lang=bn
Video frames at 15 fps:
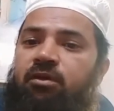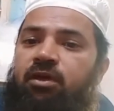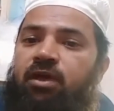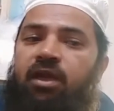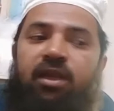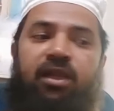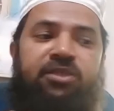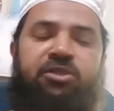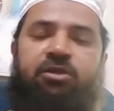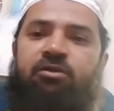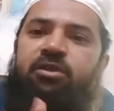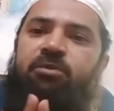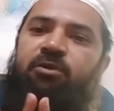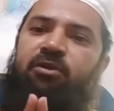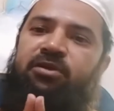আল্লাহ যে
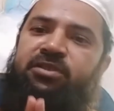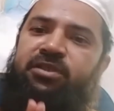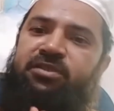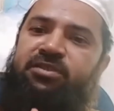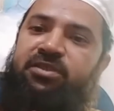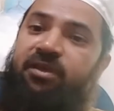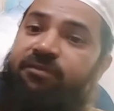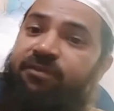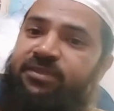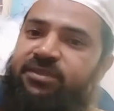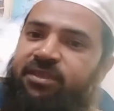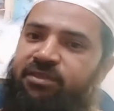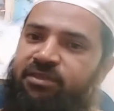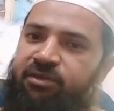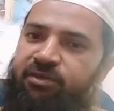অর্থে বলেছেন সেই
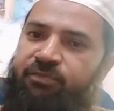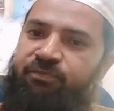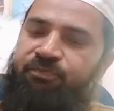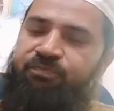ফাসাদ নয়